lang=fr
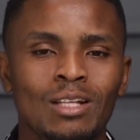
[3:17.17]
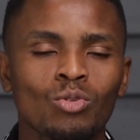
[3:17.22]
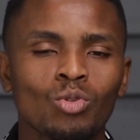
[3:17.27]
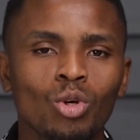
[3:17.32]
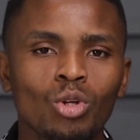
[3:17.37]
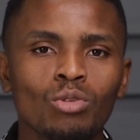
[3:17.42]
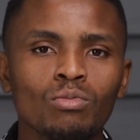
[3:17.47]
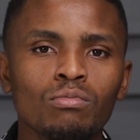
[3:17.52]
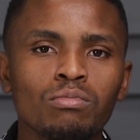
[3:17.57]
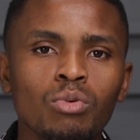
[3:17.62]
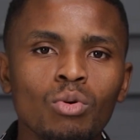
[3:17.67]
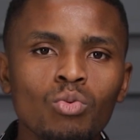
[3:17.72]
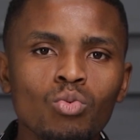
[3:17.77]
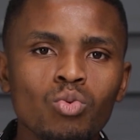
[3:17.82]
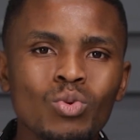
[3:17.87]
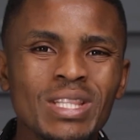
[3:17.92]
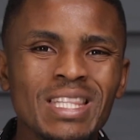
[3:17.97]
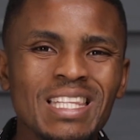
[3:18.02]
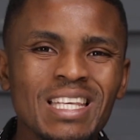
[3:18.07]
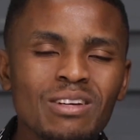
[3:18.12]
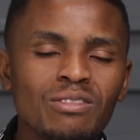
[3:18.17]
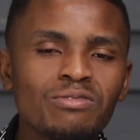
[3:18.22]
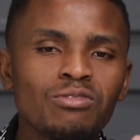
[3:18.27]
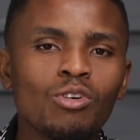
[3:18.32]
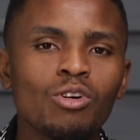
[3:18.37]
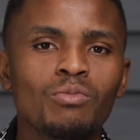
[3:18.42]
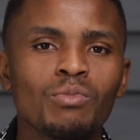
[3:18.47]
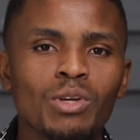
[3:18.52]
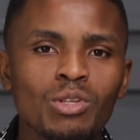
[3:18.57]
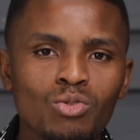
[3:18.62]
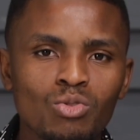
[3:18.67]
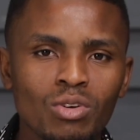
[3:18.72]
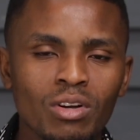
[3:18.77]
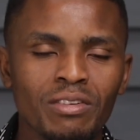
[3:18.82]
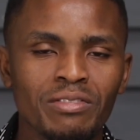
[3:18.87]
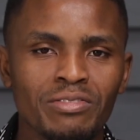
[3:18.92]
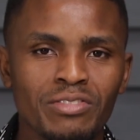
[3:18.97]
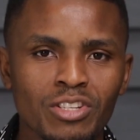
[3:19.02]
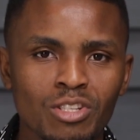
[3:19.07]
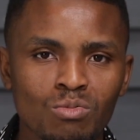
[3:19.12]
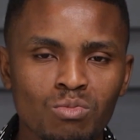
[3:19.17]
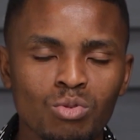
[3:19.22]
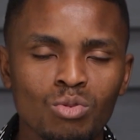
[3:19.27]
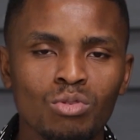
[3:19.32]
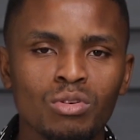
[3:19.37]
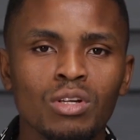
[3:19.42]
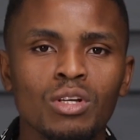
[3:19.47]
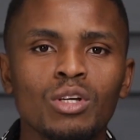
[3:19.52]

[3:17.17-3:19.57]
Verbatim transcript: donne beaucoup d'informations à Facebook